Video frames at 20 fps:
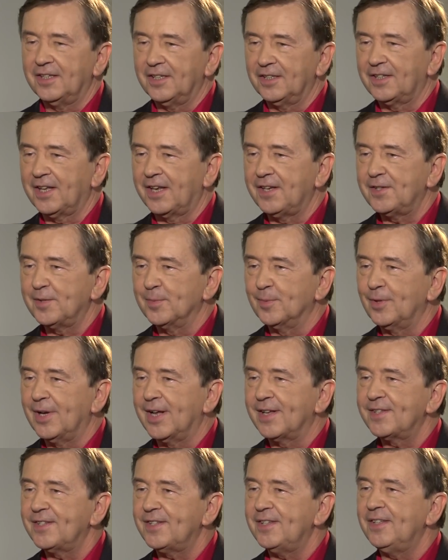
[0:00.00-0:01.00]
tej
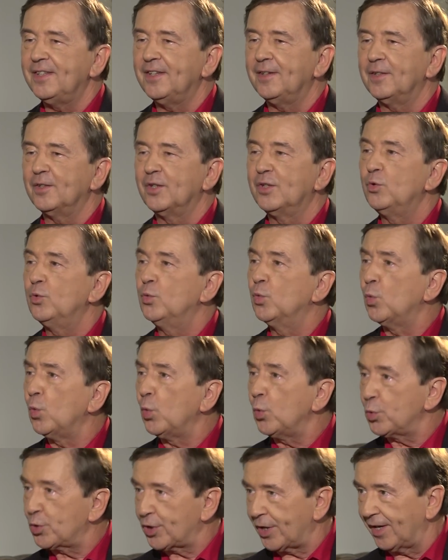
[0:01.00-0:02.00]
symulacji
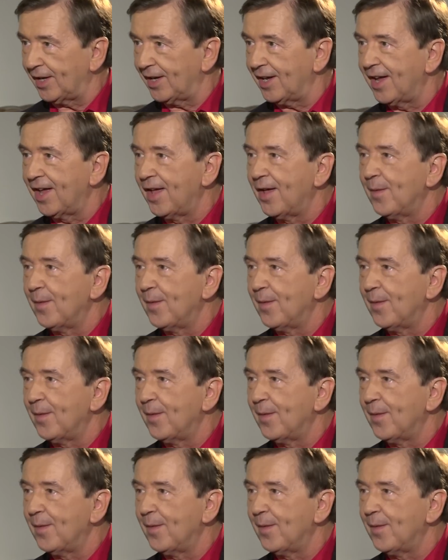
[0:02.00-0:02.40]
dłużej.